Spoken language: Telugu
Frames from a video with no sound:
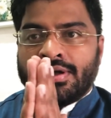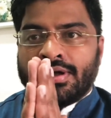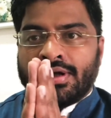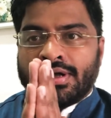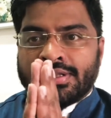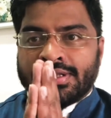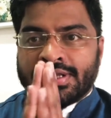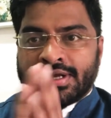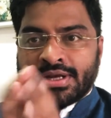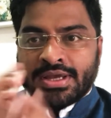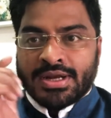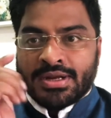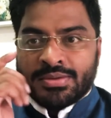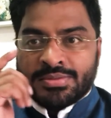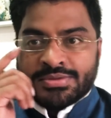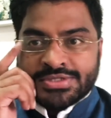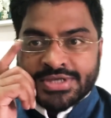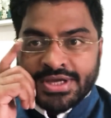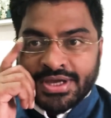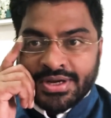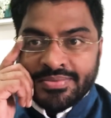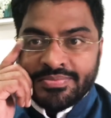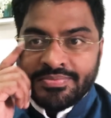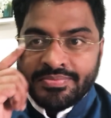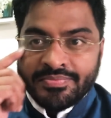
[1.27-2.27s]
అందరికీ
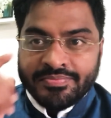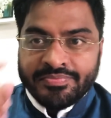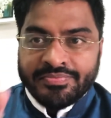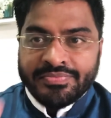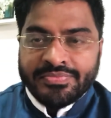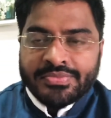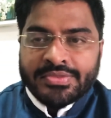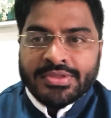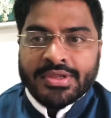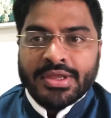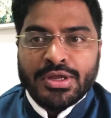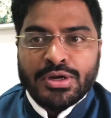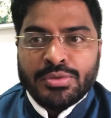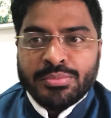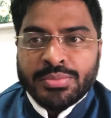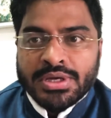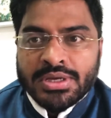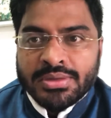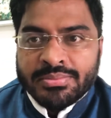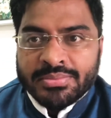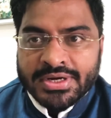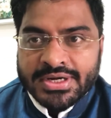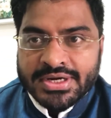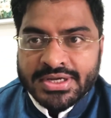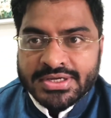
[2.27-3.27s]
నమస్కారం నేను మీ
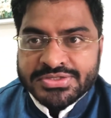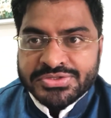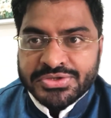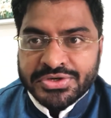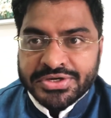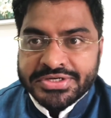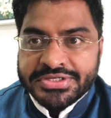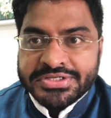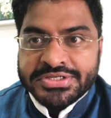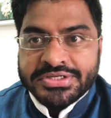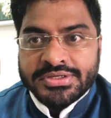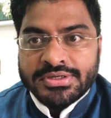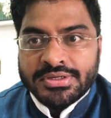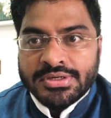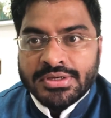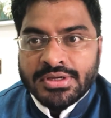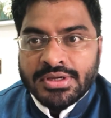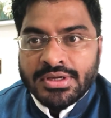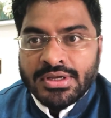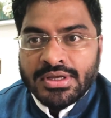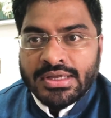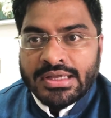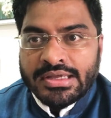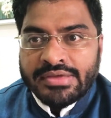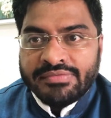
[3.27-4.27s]
మట్టా సురేష్
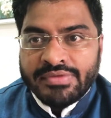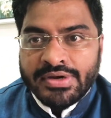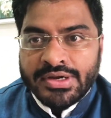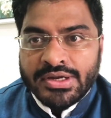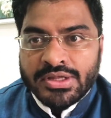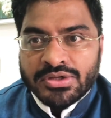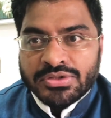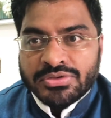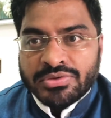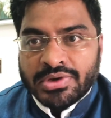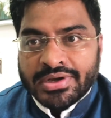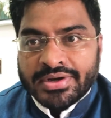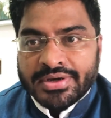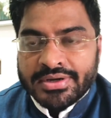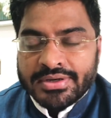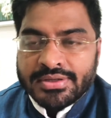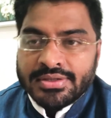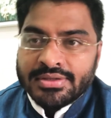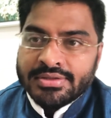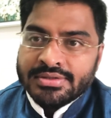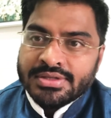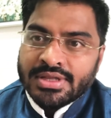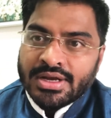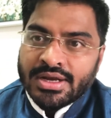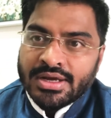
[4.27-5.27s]
ఈ వీడియో ద్వారా
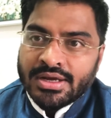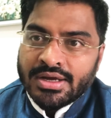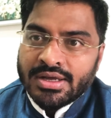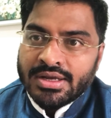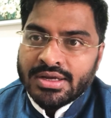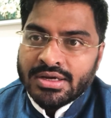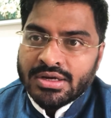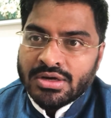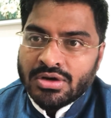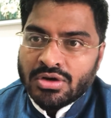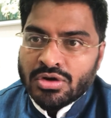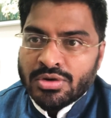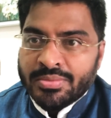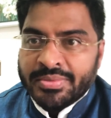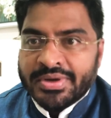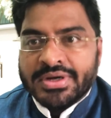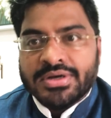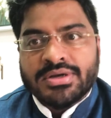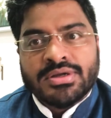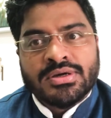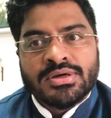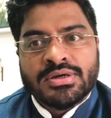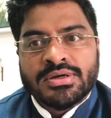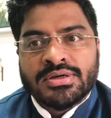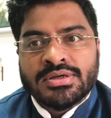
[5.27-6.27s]
తెలంగాణ
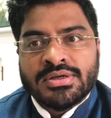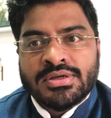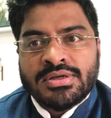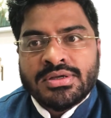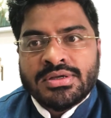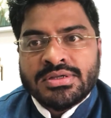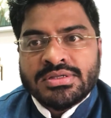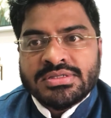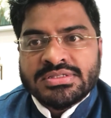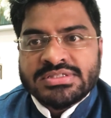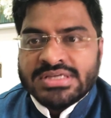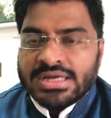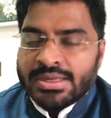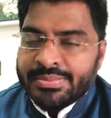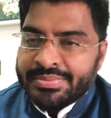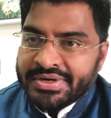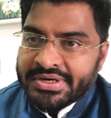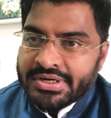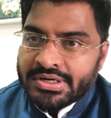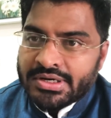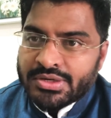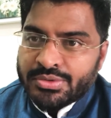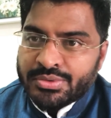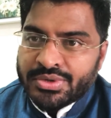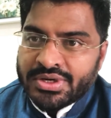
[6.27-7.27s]
గవర్నమెంట్
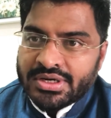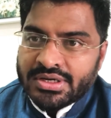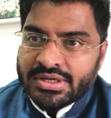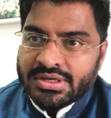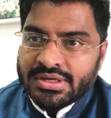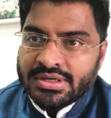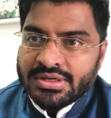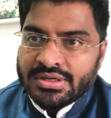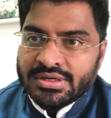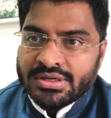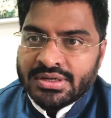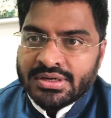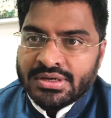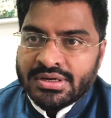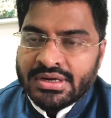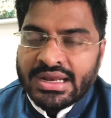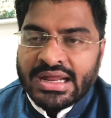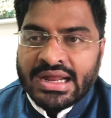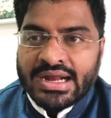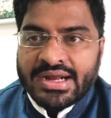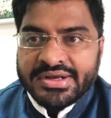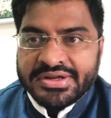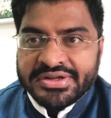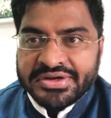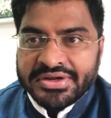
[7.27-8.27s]
చేపట్టినటువంటి
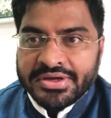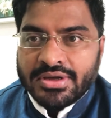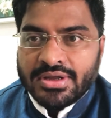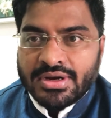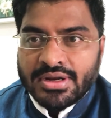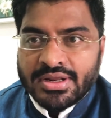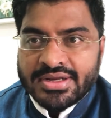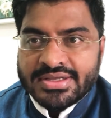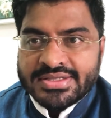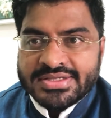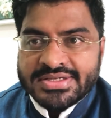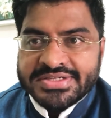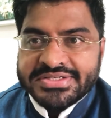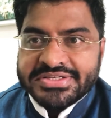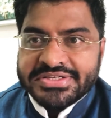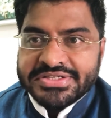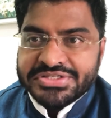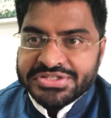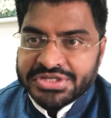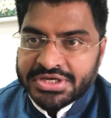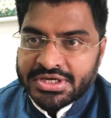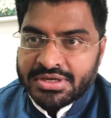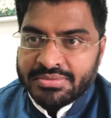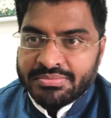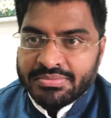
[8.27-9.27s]
ల్యాండ్ రెగ్యులరైజేషన్
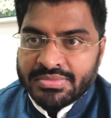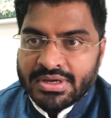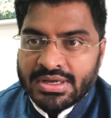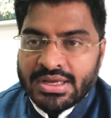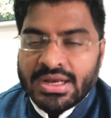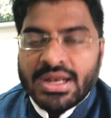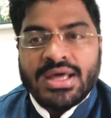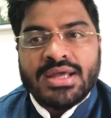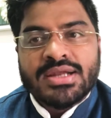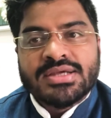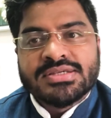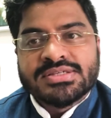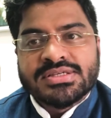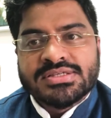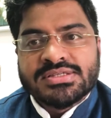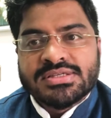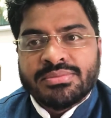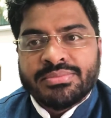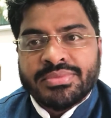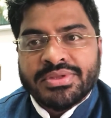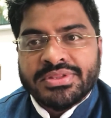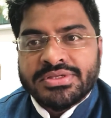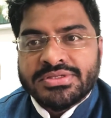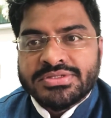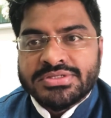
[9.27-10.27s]
స్కీమ్ ఎల్ఆర్ఎస్కి
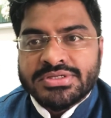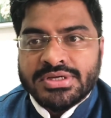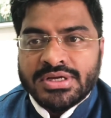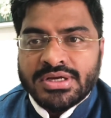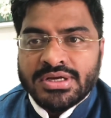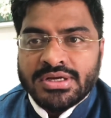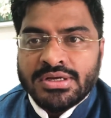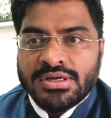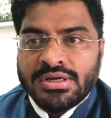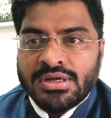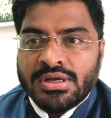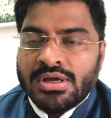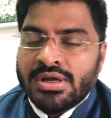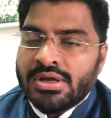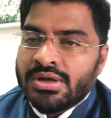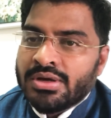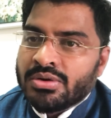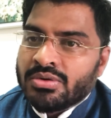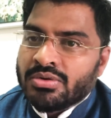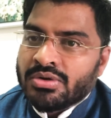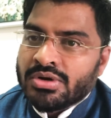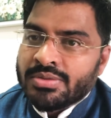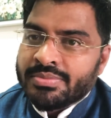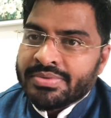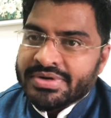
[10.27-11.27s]
సంబంధించిన
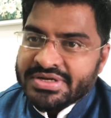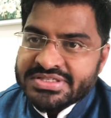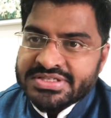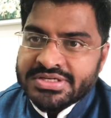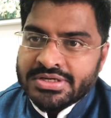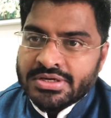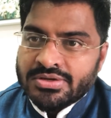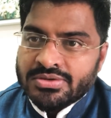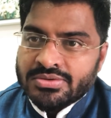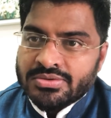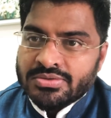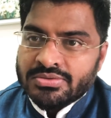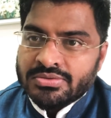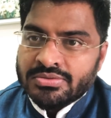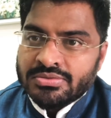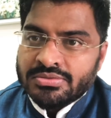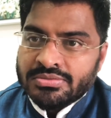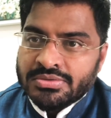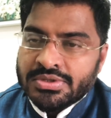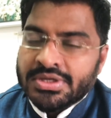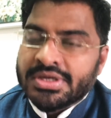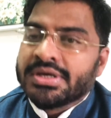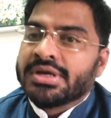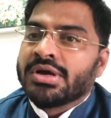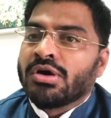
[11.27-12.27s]
కొన్ని ప్రశ్నలు
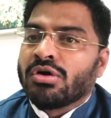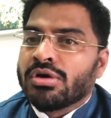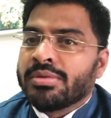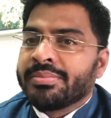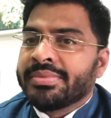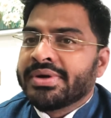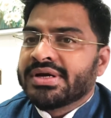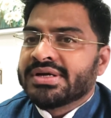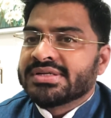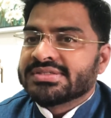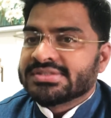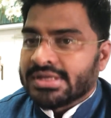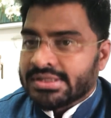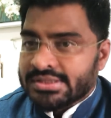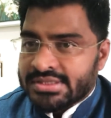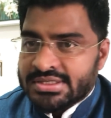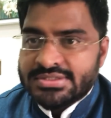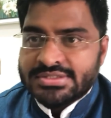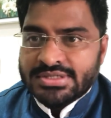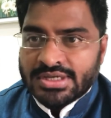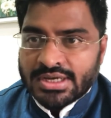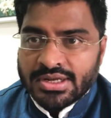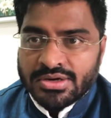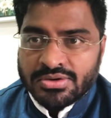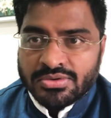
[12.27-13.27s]
ఈ గవర్నమెంట్ని
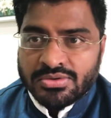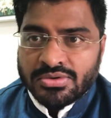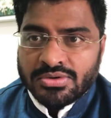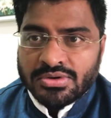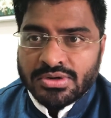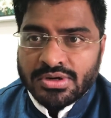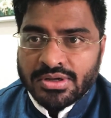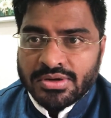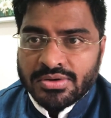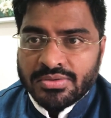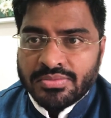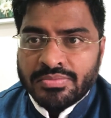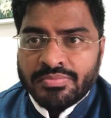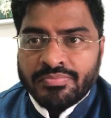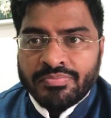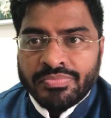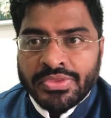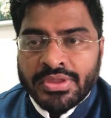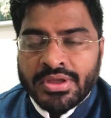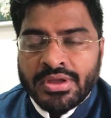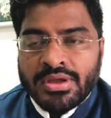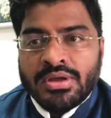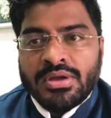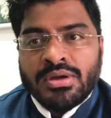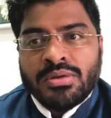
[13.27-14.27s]
సంధించాలనుకుంటున్నాను
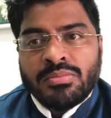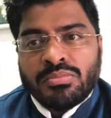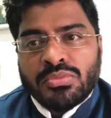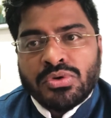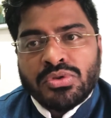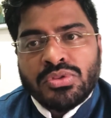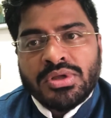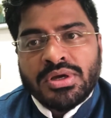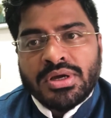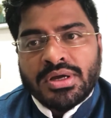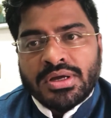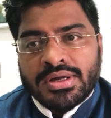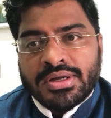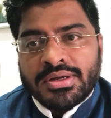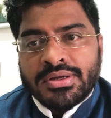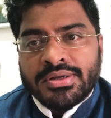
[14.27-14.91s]
ముందుగా